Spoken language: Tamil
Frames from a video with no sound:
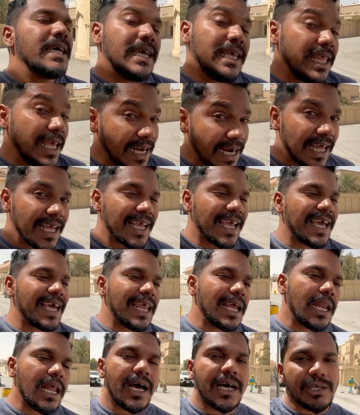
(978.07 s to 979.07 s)
இது என்னடா
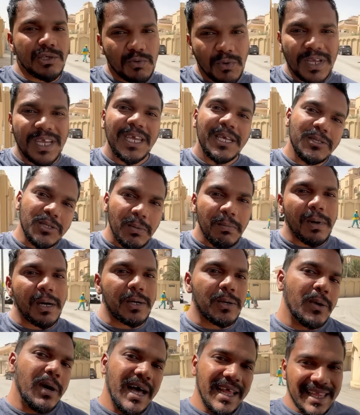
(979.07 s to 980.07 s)
கேட்குறீங்களா ஸ்விக்கி
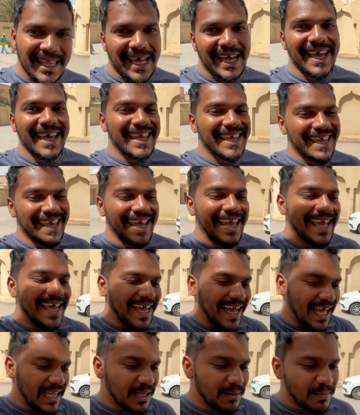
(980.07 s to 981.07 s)
ஜொமாட்டோ அதுதாங்க இங்கே
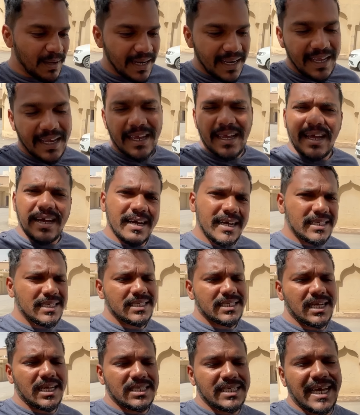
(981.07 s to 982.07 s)
அந்த மாதிரி ஹங்கர்
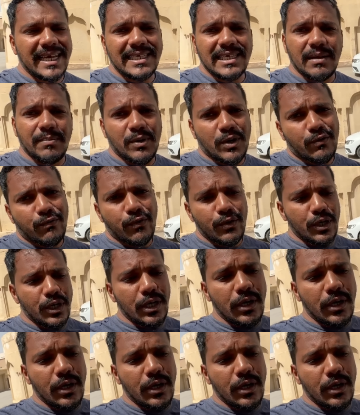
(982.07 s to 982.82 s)
ஸ்டேஷனில் ஜாஹேஸில் போய்ட்டு ஃபுட்டு